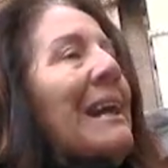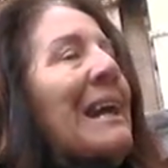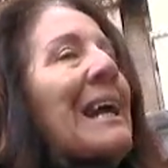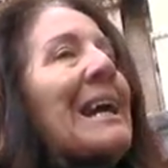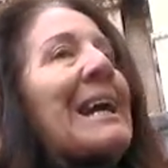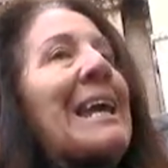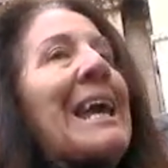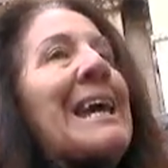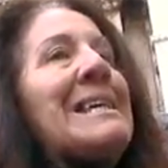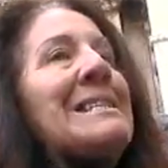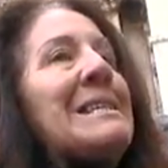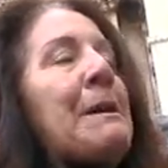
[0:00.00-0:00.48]
la
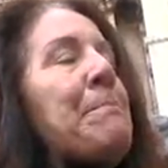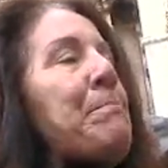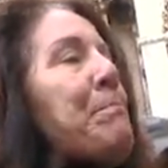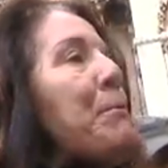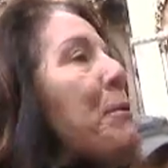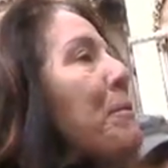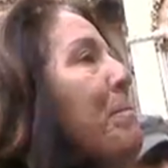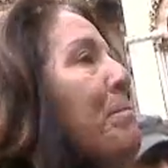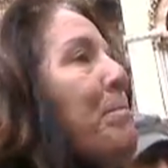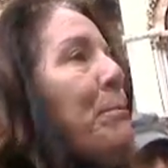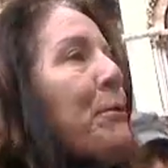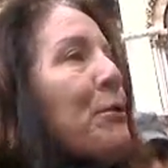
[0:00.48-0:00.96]
chiesa
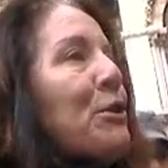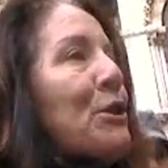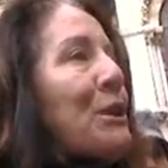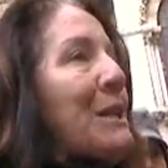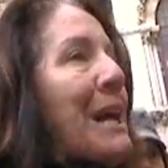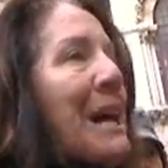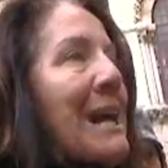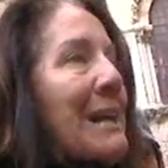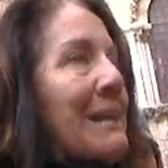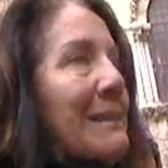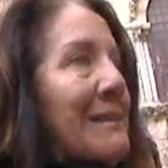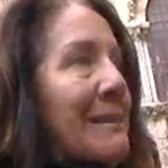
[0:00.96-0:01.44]
più
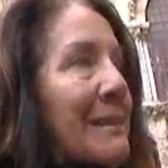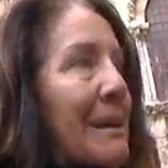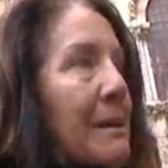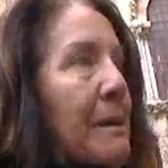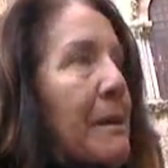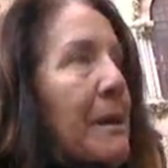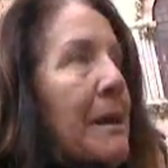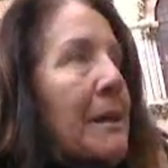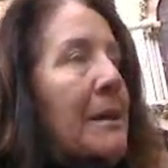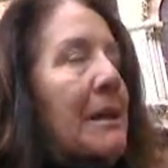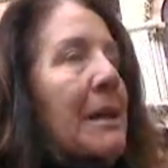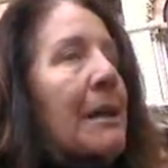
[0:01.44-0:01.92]

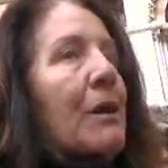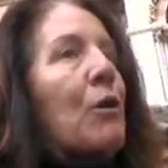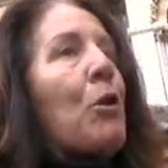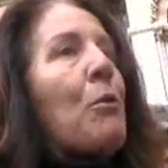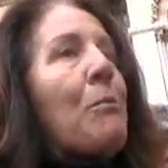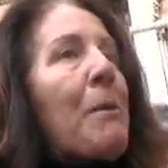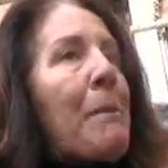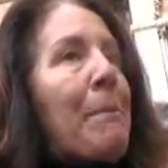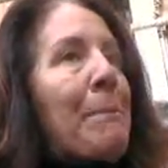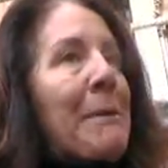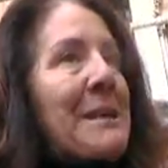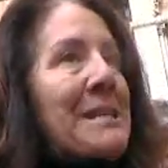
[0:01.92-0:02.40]
importante
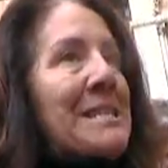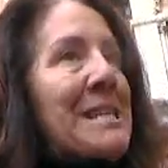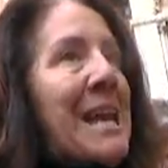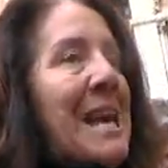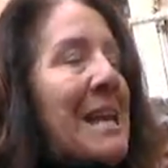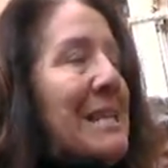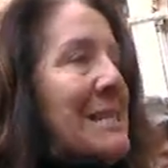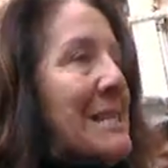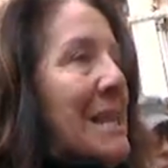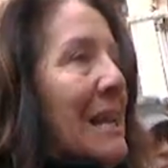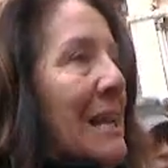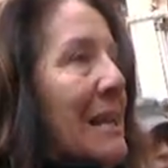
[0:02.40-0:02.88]
come
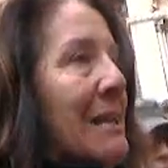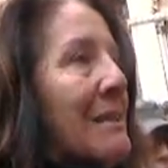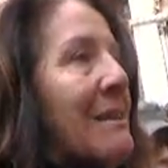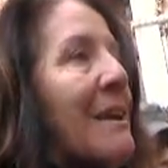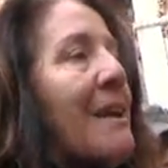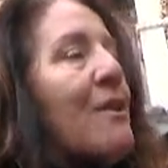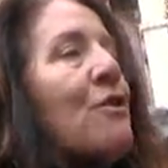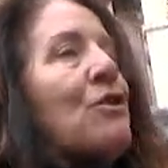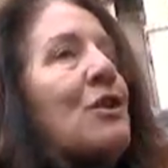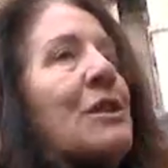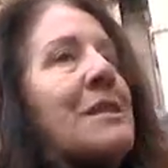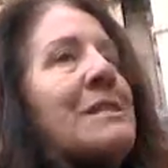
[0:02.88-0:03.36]
presenza
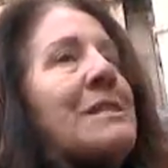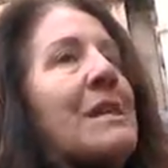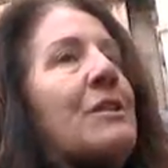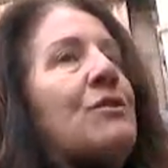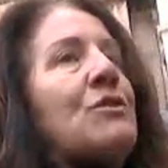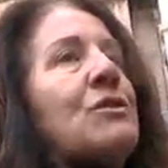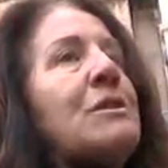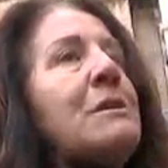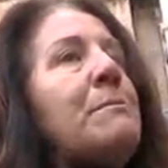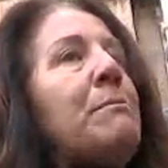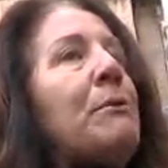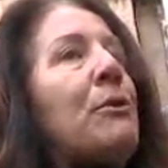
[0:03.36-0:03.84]
all'interno del
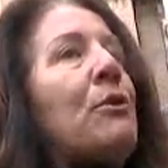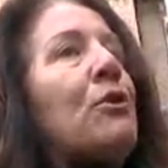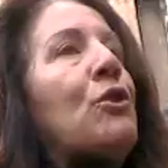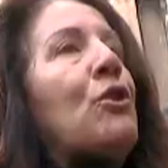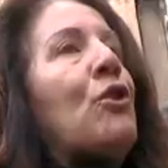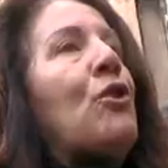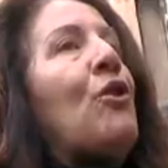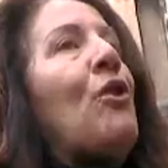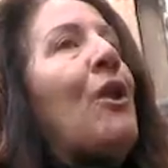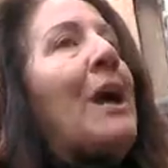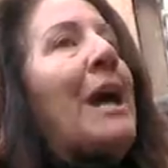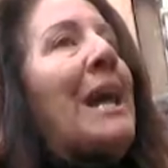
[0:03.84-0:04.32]
Santo
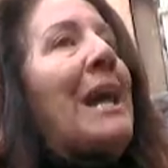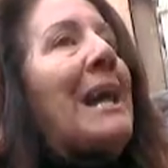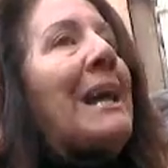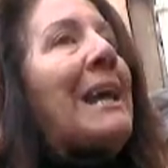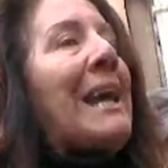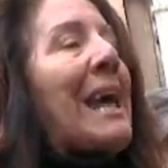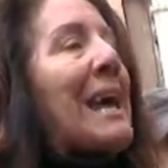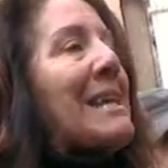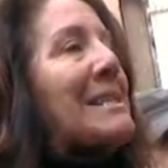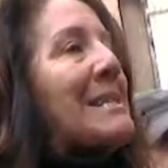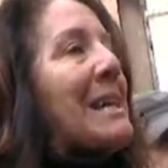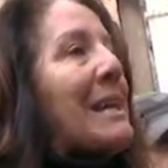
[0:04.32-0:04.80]
Sepolcro è la
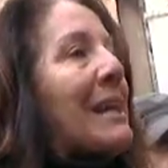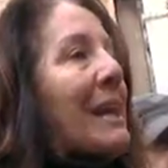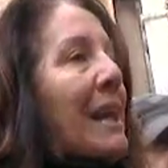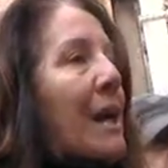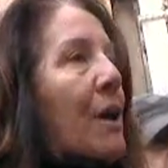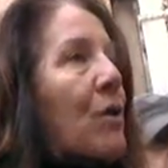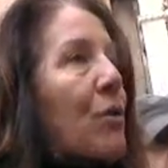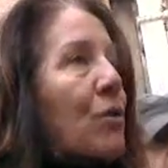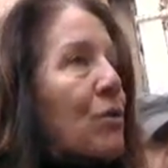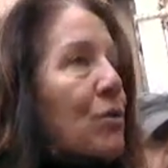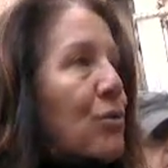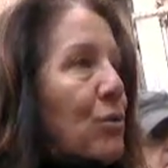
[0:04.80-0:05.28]
chiesa
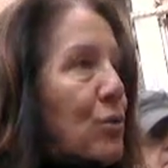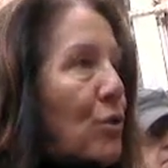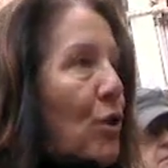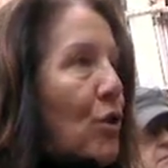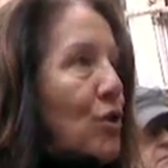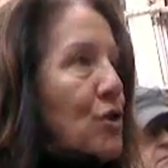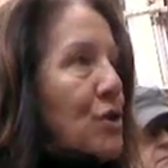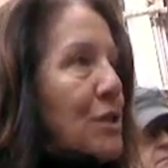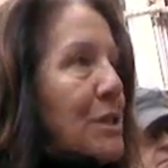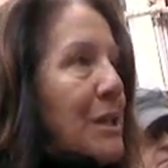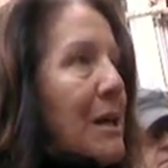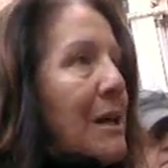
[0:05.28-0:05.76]

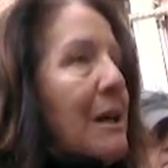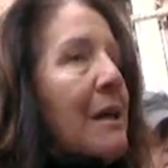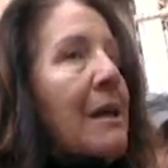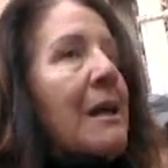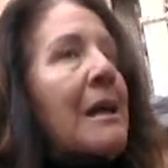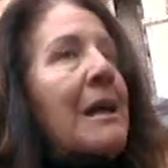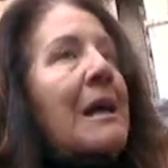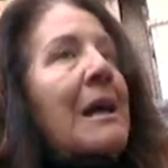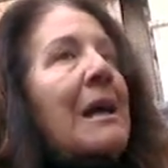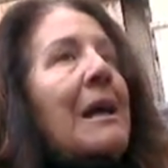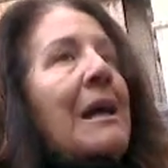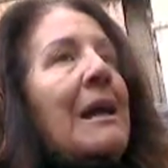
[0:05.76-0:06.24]
greco-ortodossa.
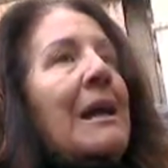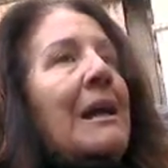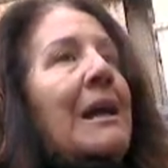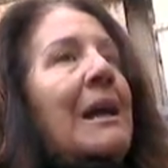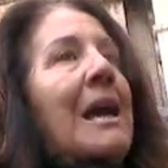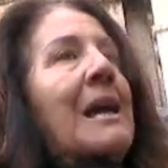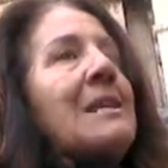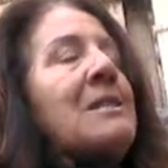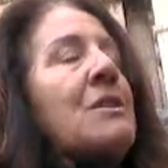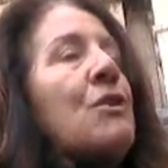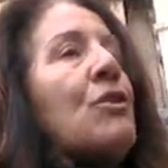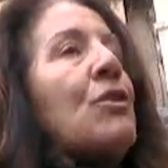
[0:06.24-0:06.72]
La
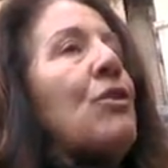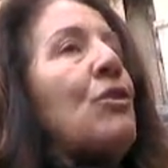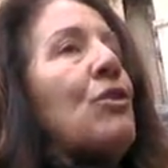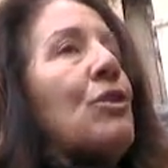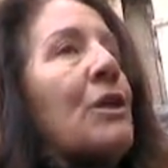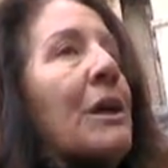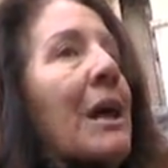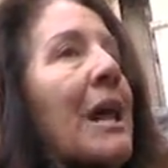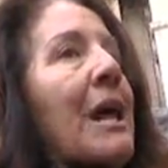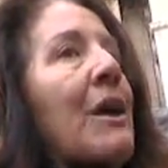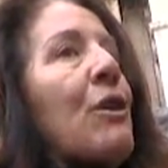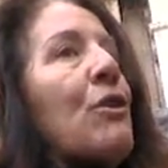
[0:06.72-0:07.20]
chiesa
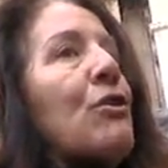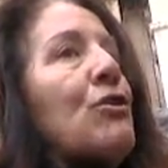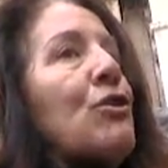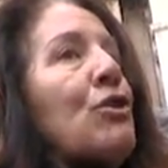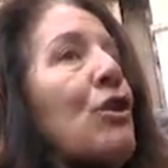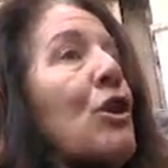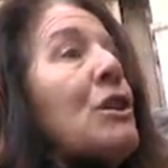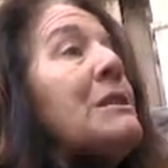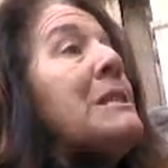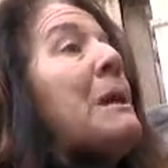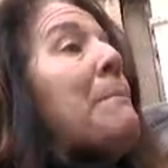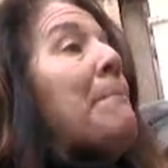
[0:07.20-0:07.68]

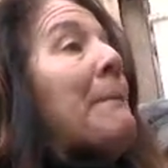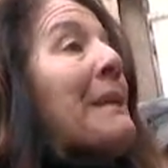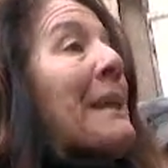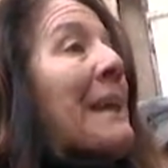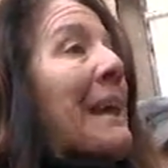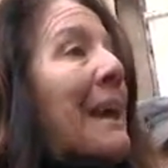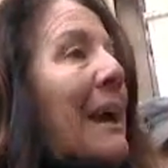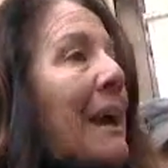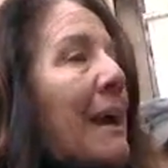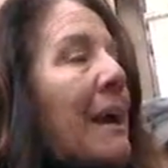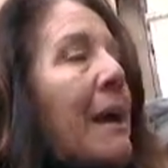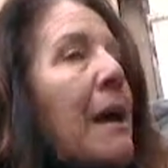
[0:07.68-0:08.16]
greco-ortodossa
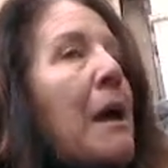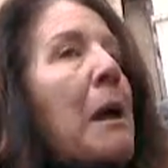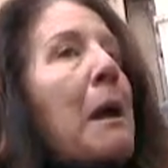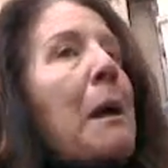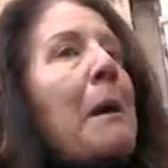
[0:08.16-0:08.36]
perché?